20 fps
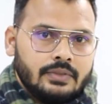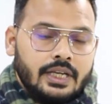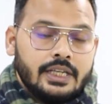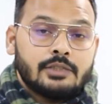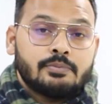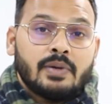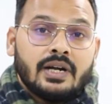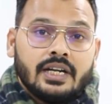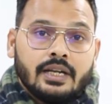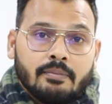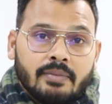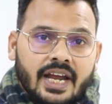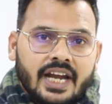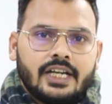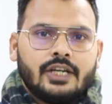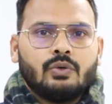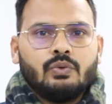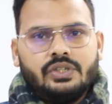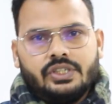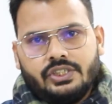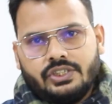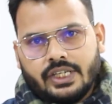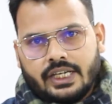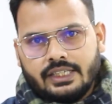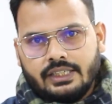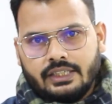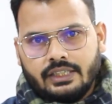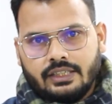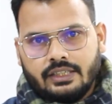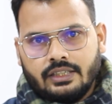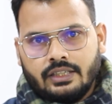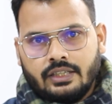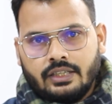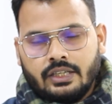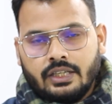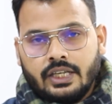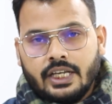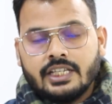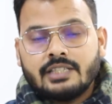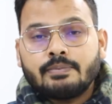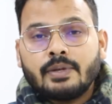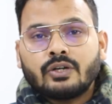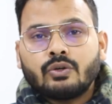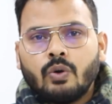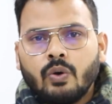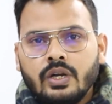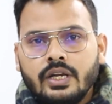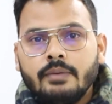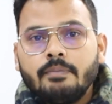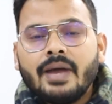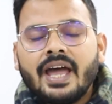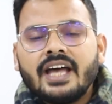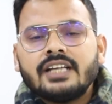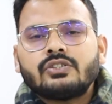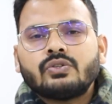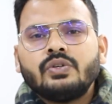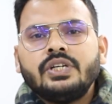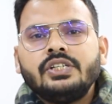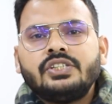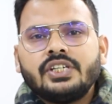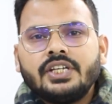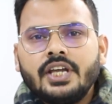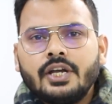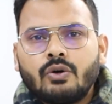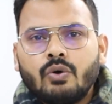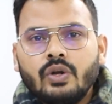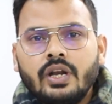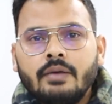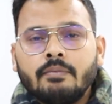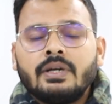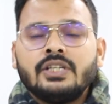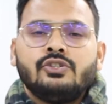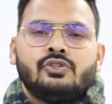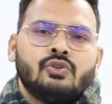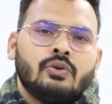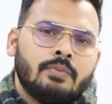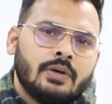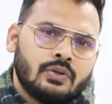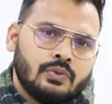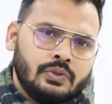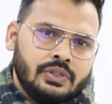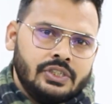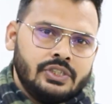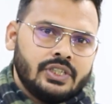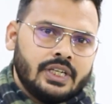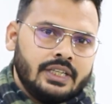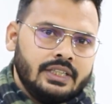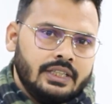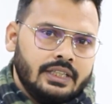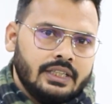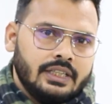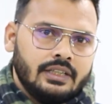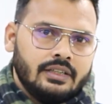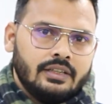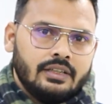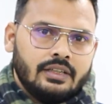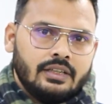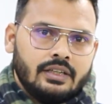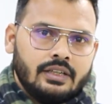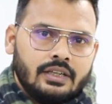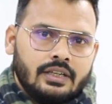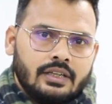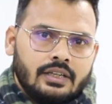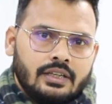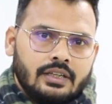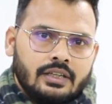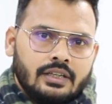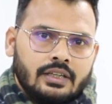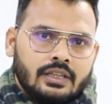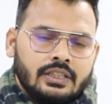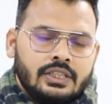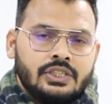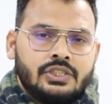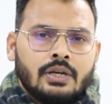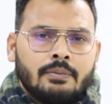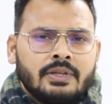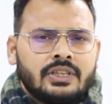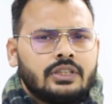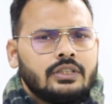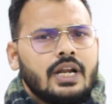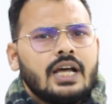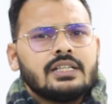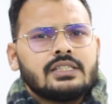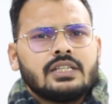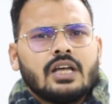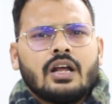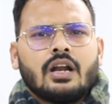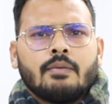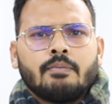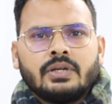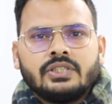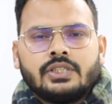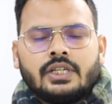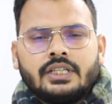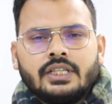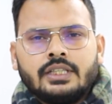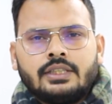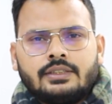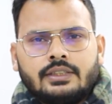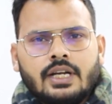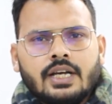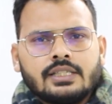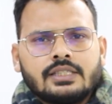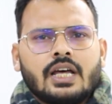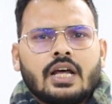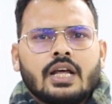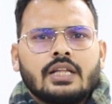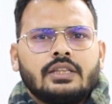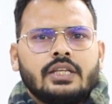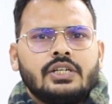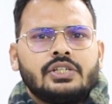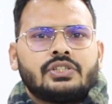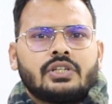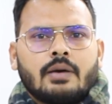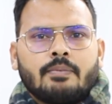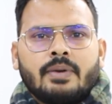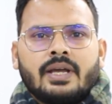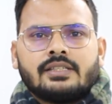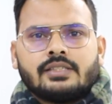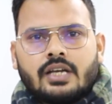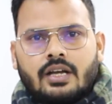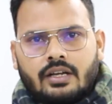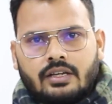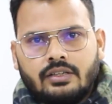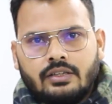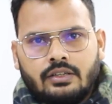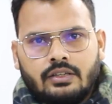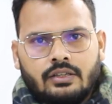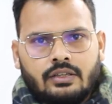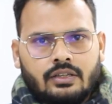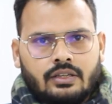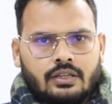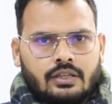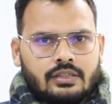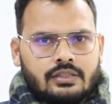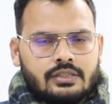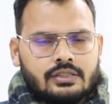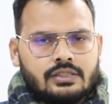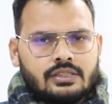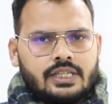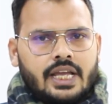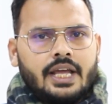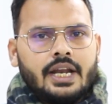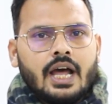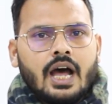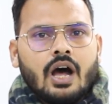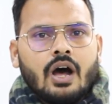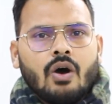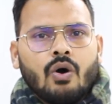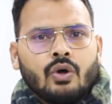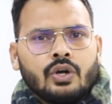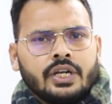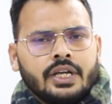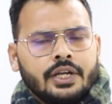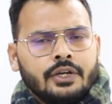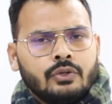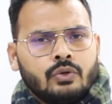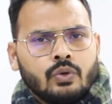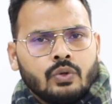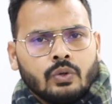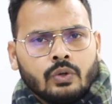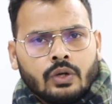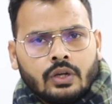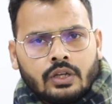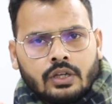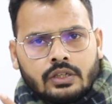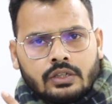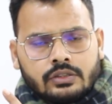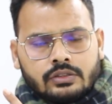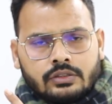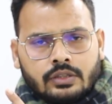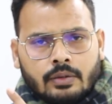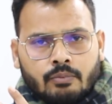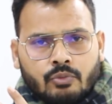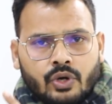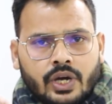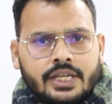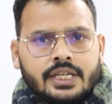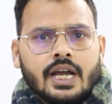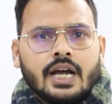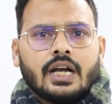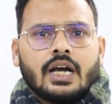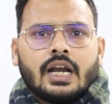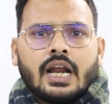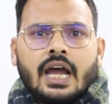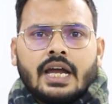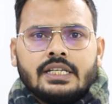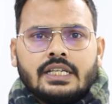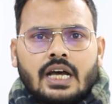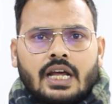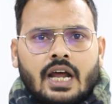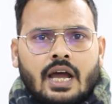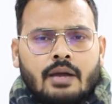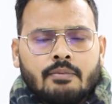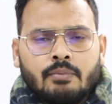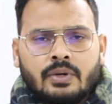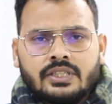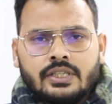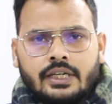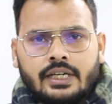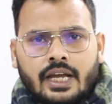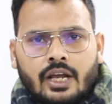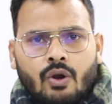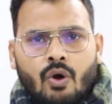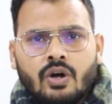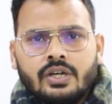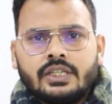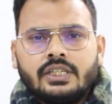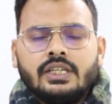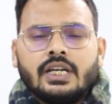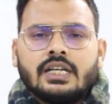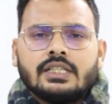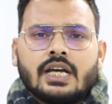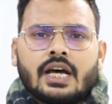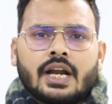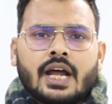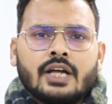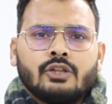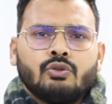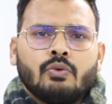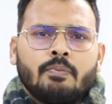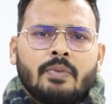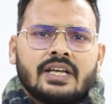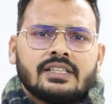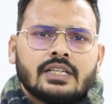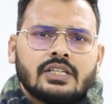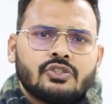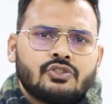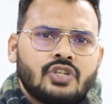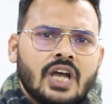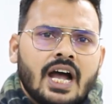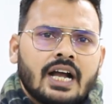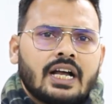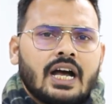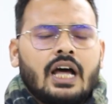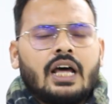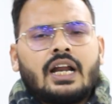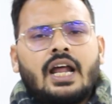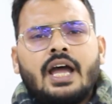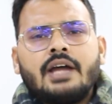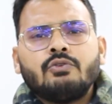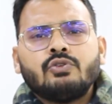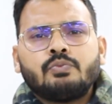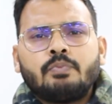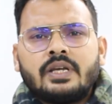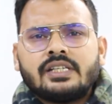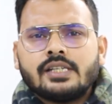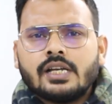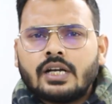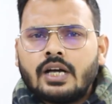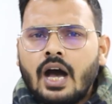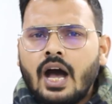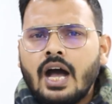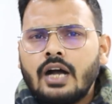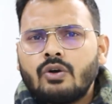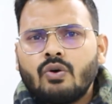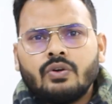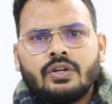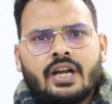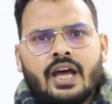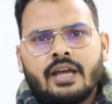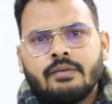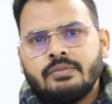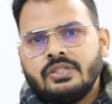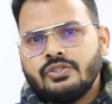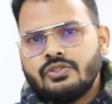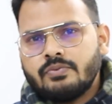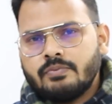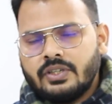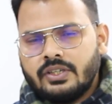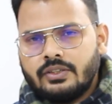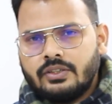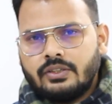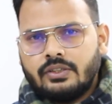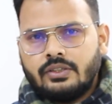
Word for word: इस पर डिबेट होनी चाहिए इस पर खुली बहस होनी चाहिए खुले मंचों पर होनी चाहिए कि जब इतना सारा बजट इतना सारा देश का पैसा सेना और इनको जब मुहैया कराया जा रहा है बजट अलॉट किया जा रहा है तो पैसा जा कहां रहा है वो पैसा खा कौन रहा है बीच में